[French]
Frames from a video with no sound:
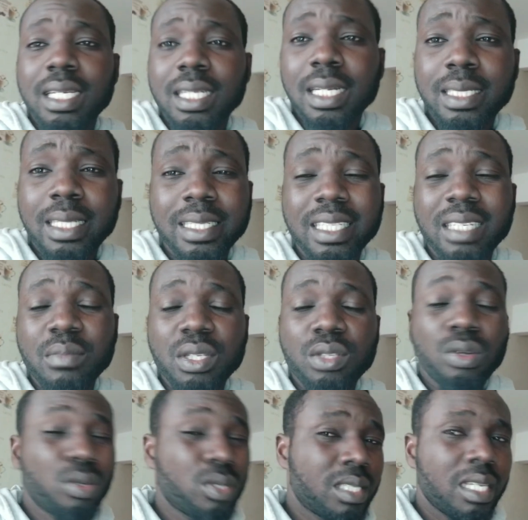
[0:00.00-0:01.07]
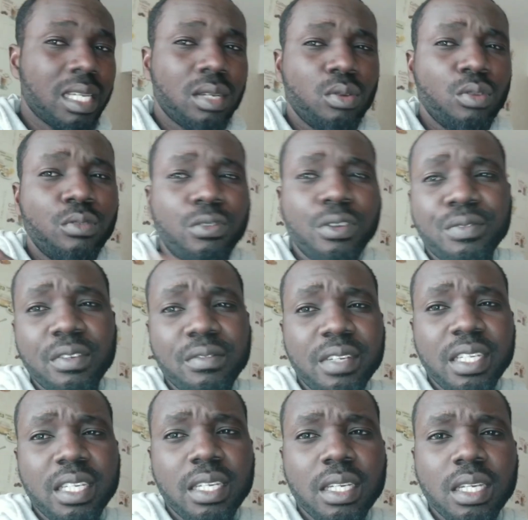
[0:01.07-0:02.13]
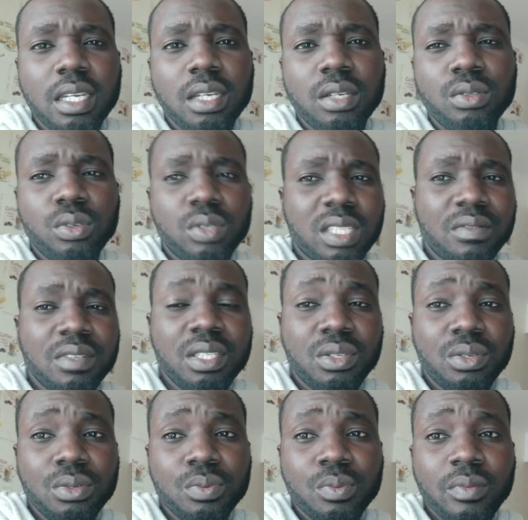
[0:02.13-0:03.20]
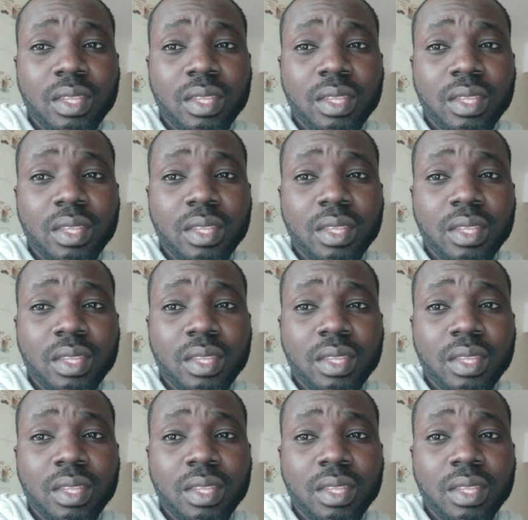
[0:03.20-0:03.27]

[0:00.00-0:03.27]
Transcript: la date limite c'est le 20 février. Donc ça veut dire que